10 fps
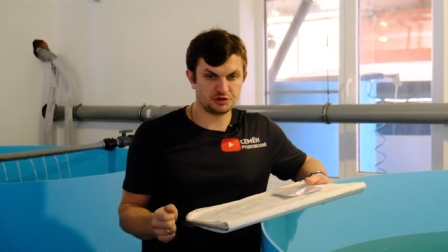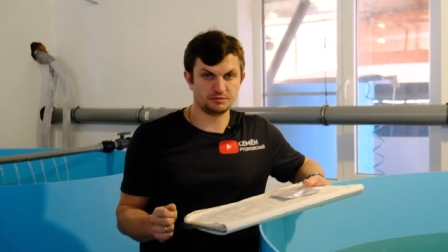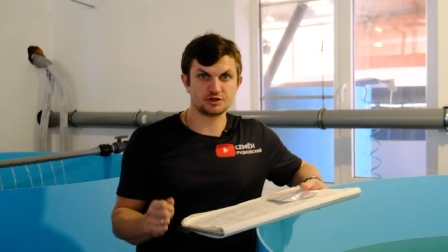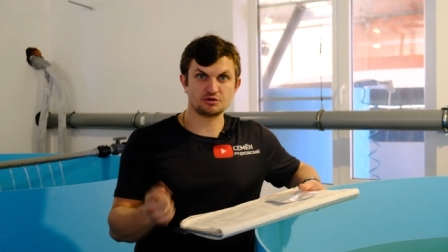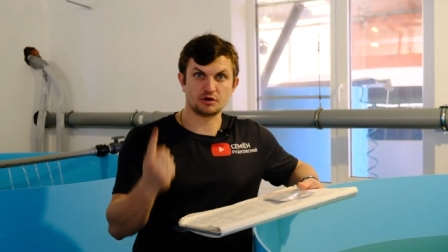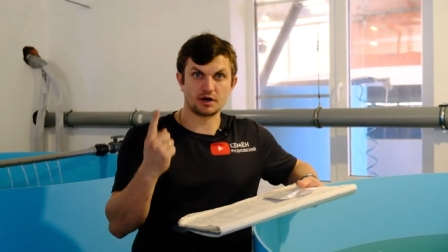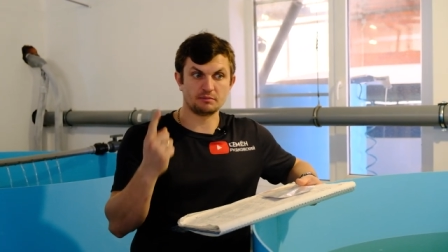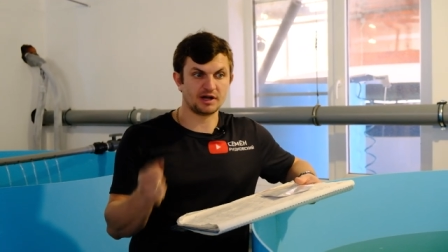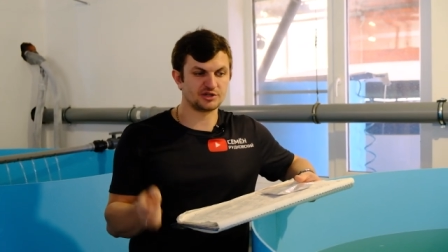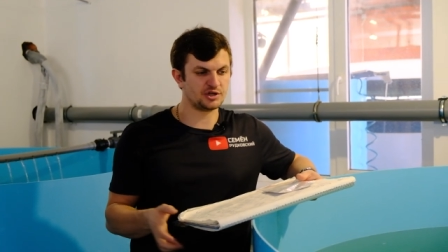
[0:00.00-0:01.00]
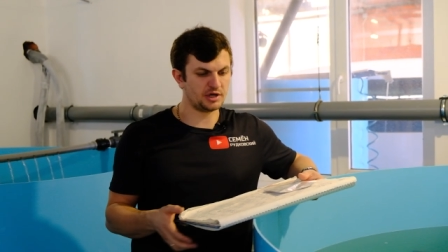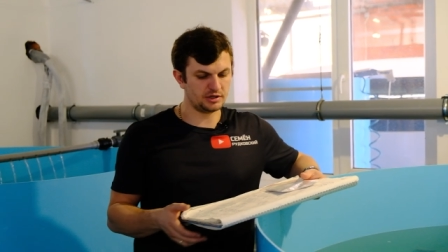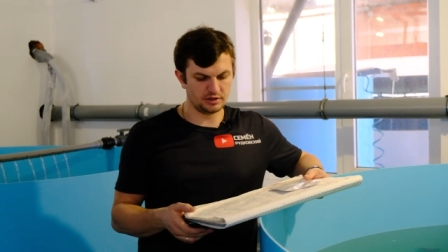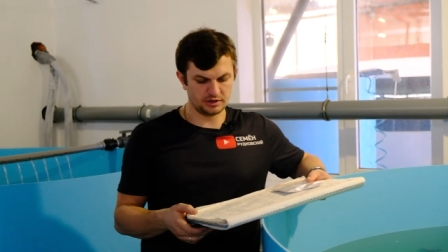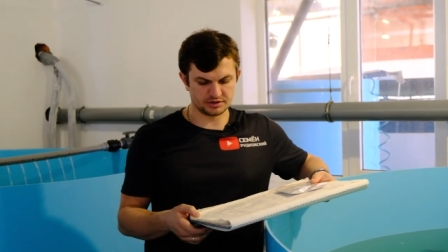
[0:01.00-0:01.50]
чем на 100 грамм каждая
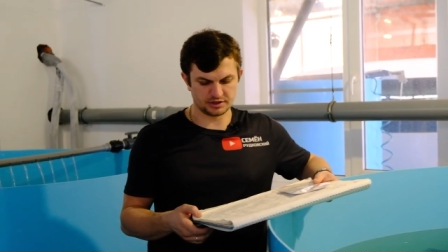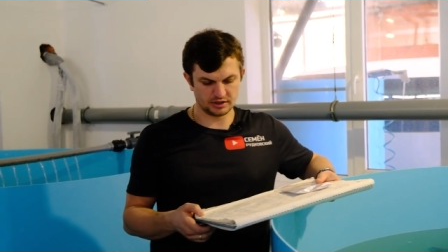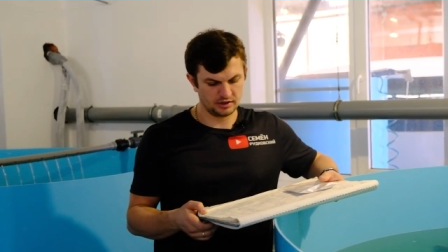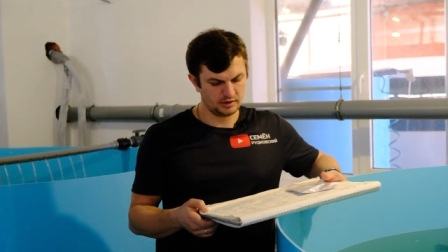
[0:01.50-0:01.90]
единица